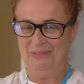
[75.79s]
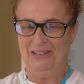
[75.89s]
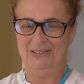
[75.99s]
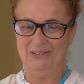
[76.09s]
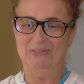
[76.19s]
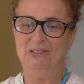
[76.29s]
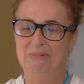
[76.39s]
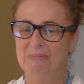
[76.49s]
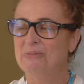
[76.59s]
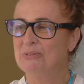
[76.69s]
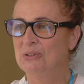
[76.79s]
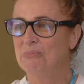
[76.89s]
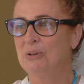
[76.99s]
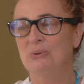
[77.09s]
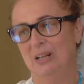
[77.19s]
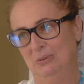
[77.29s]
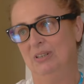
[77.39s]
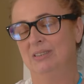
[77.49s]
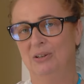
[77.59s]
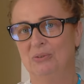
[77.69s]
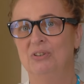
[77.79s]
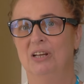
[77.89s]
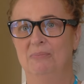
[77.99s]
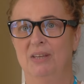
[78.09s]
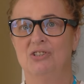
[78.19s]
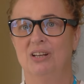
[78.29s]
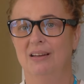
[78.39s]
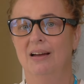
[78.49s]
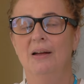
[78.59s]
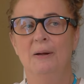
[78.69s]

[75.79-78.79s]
to jest oczywiście pan profesor Perugę, który jest kierownikiem naszej,